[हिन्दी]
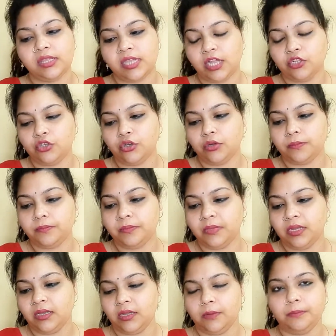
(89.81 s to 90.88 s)
इसका जो
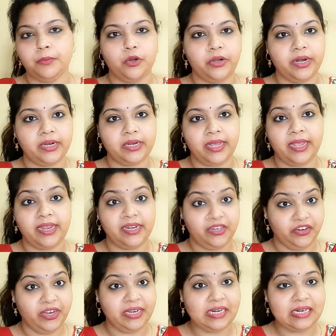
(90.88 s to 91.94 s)
प्रोडक्ट है
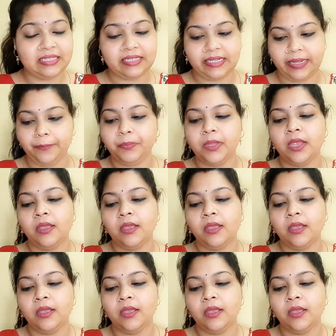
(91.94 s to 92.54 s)
इंग्रेडिएंट्स है